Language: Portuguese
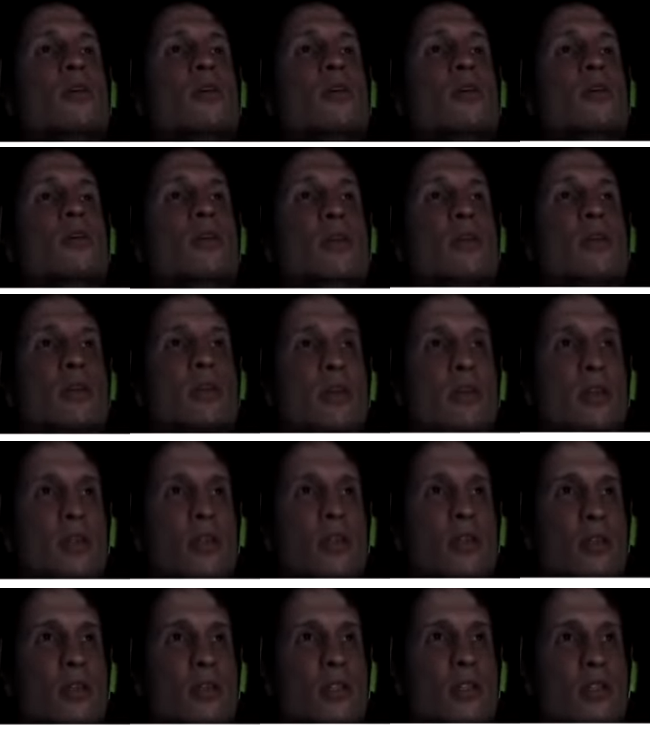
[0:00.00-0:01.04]

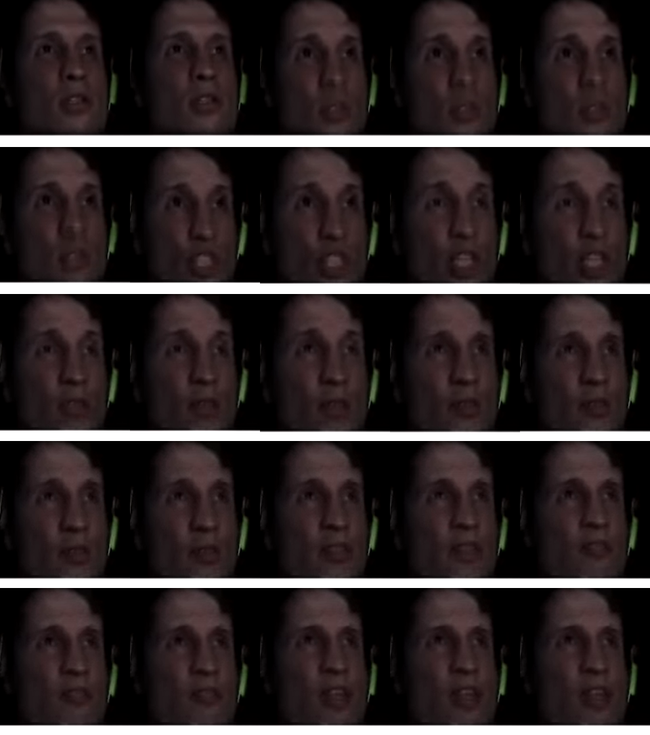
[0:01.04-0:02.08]
E chegamos
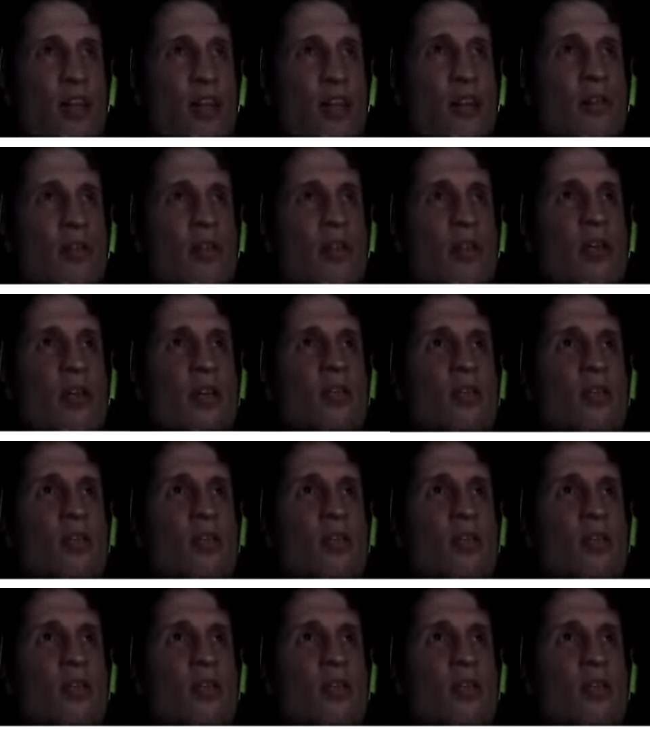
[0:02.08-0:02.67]
na final, né?